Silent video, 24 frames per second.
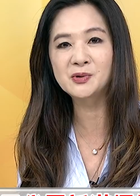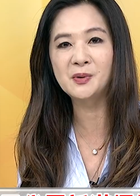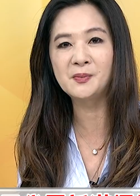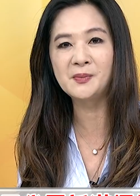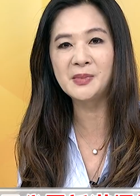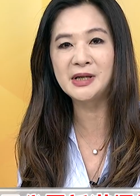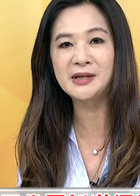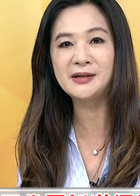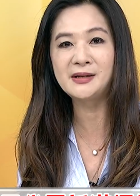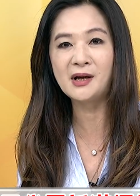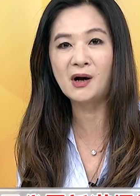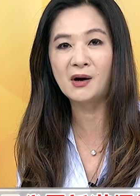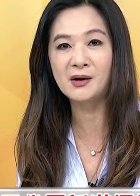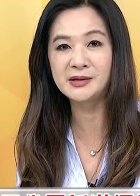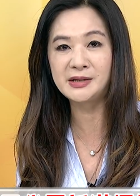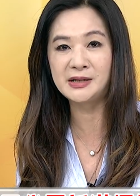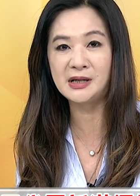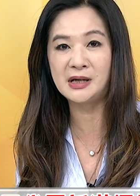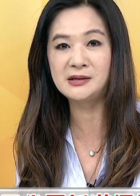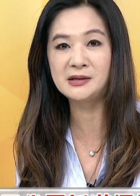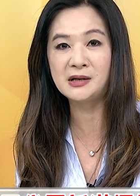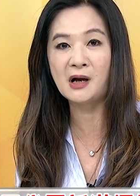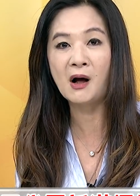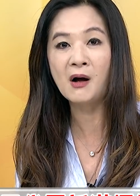做民调
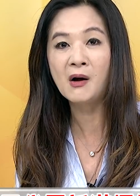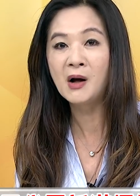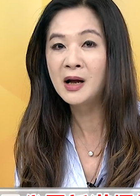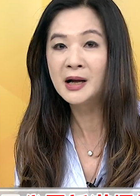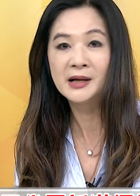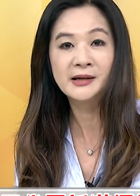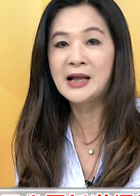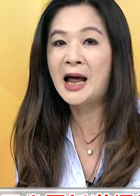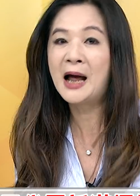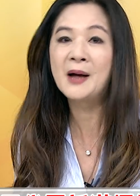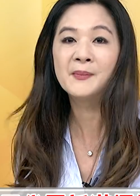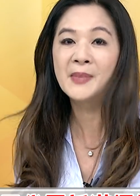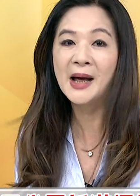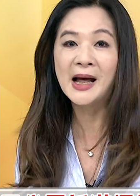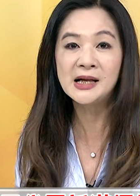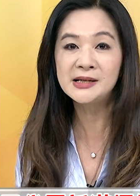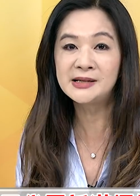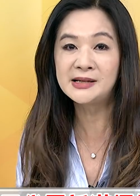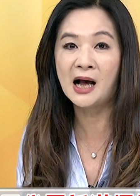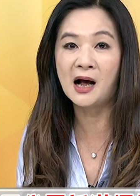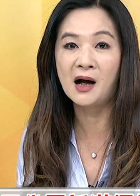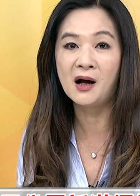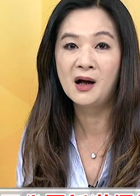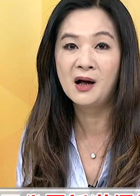征召、嗯、坦
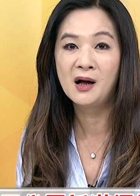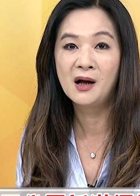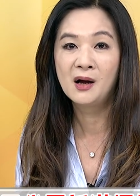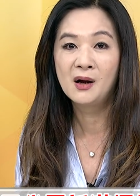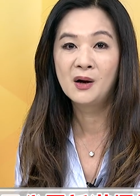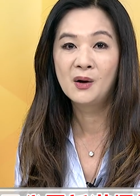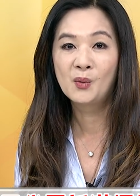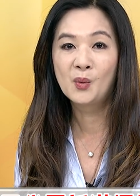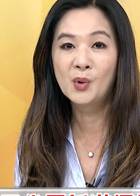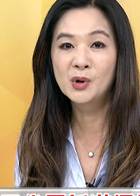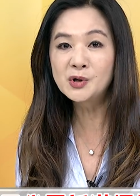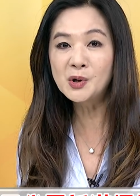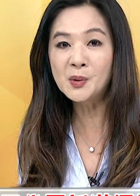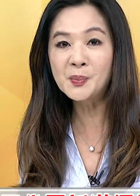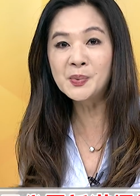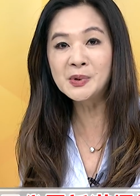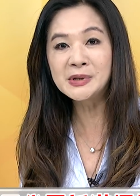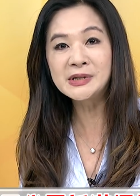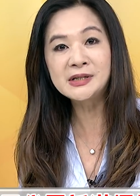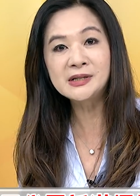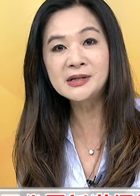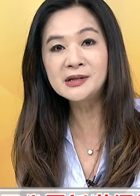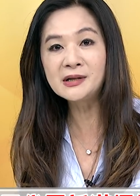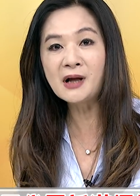白讲我都
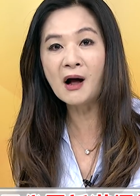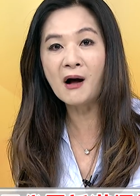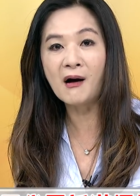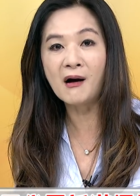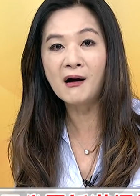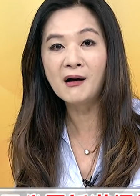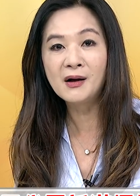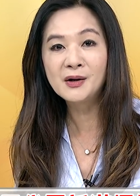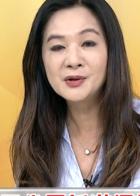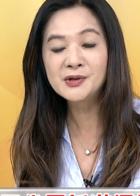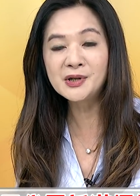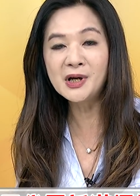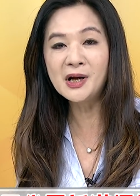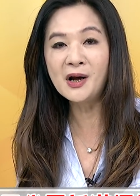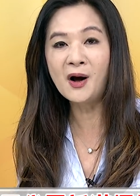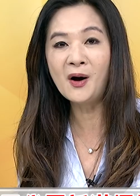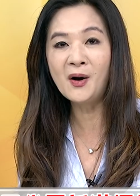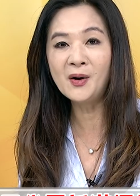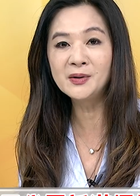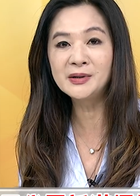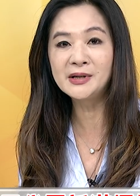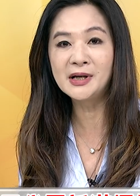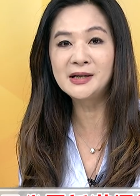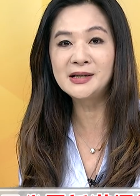不知道。最
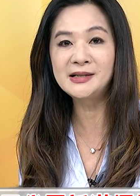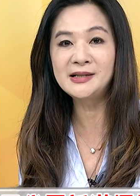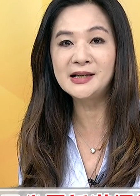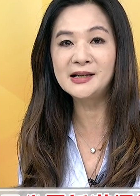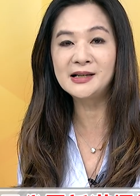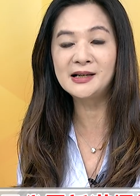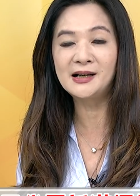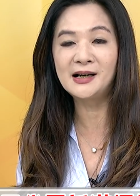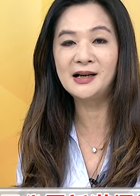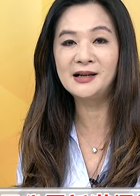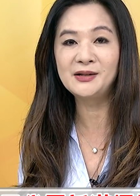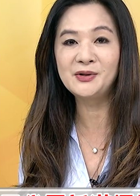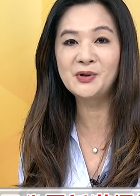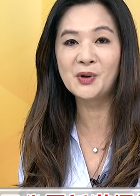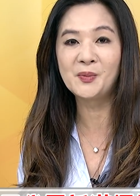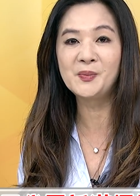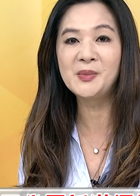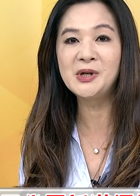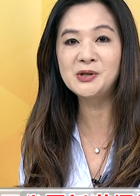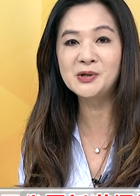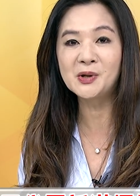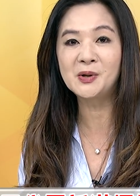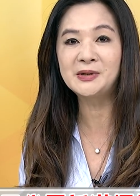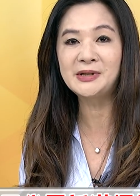后呢，这个有
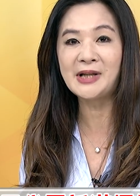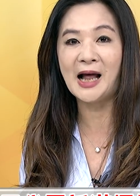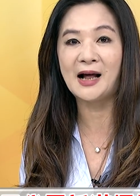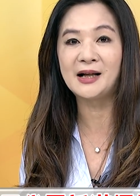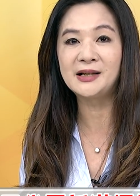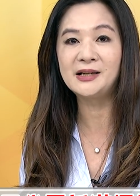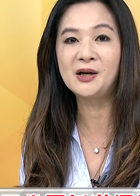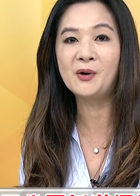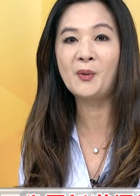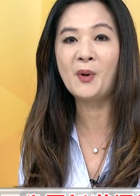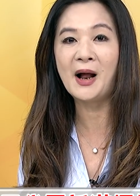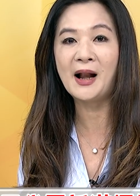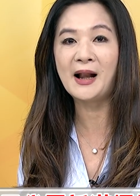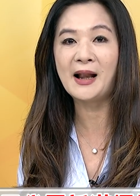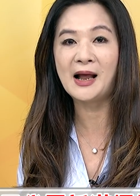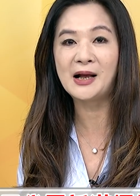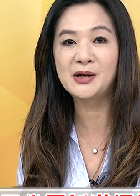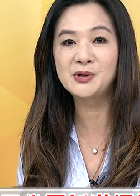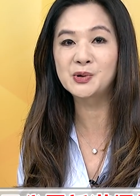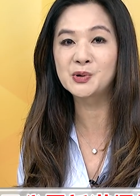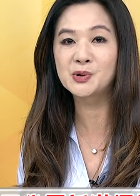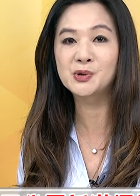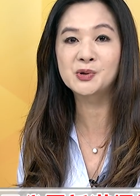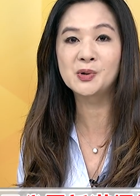民众打电话
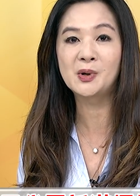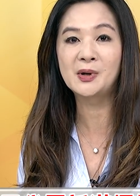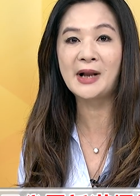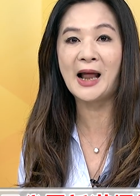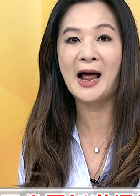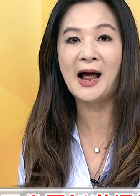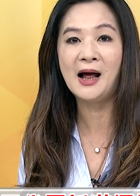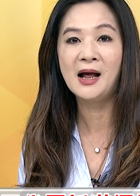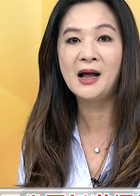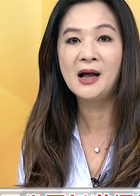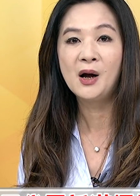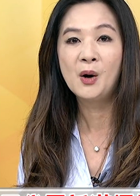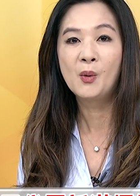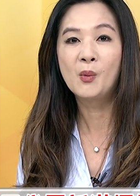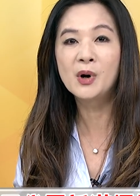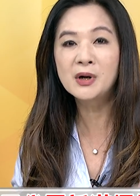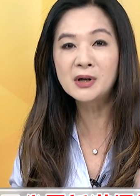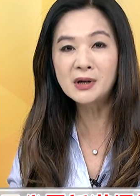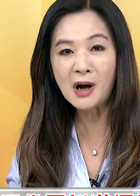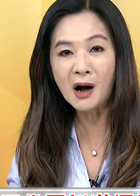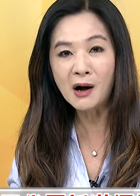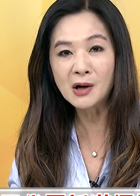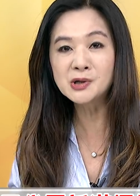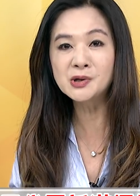来就说了，我
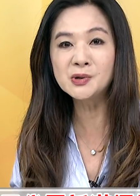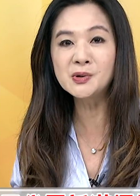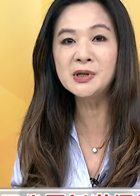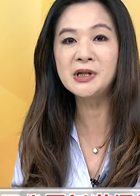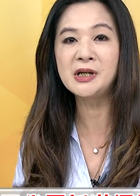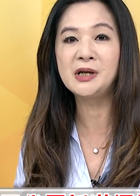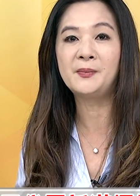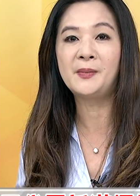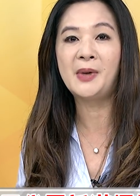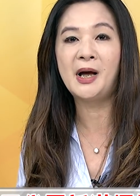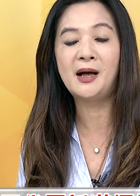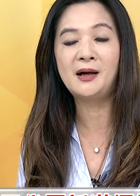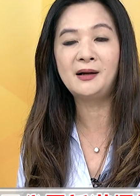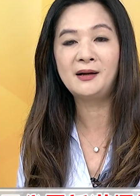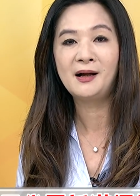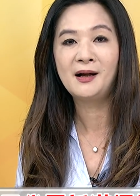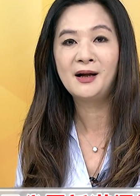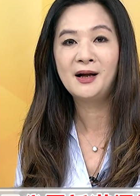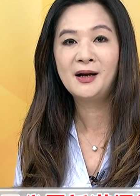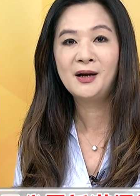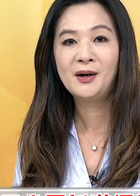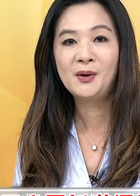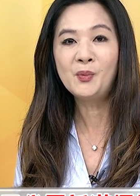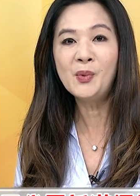告诉你们
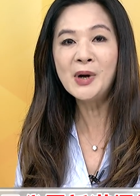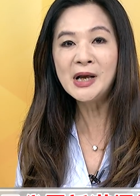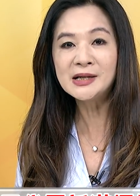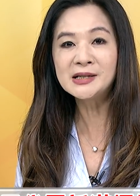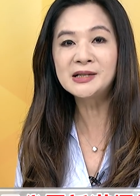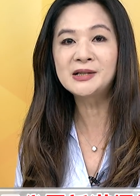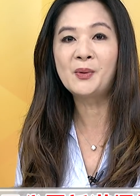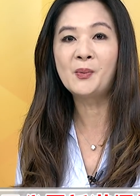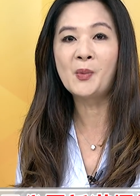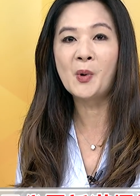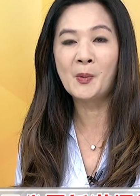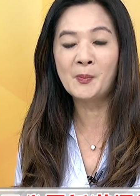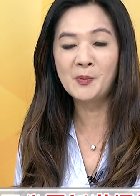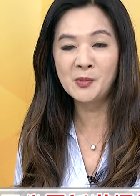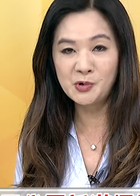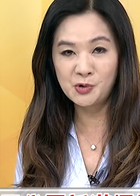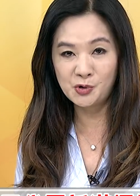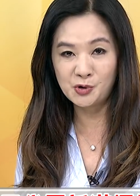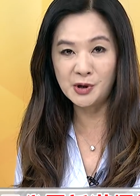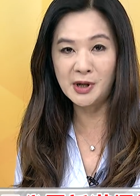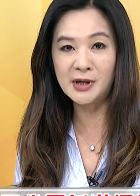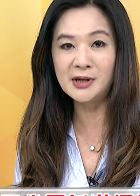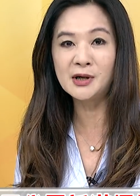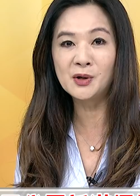为什么我们
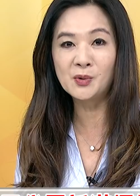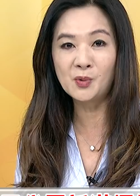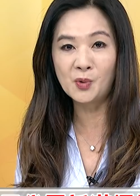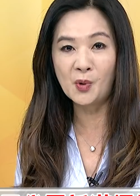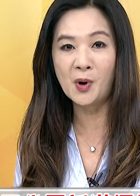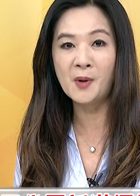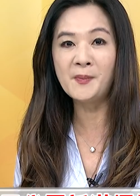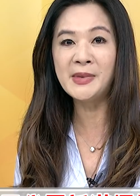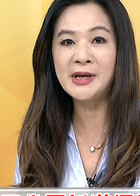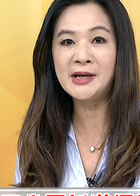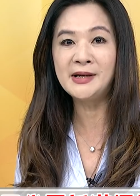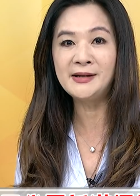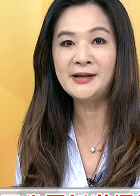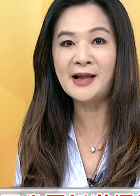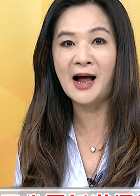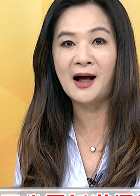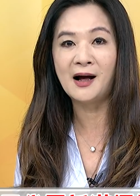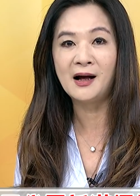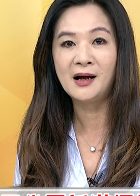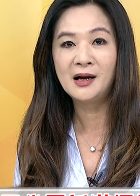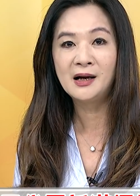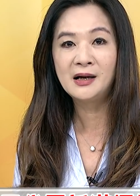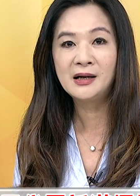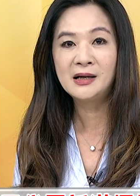觉得国民党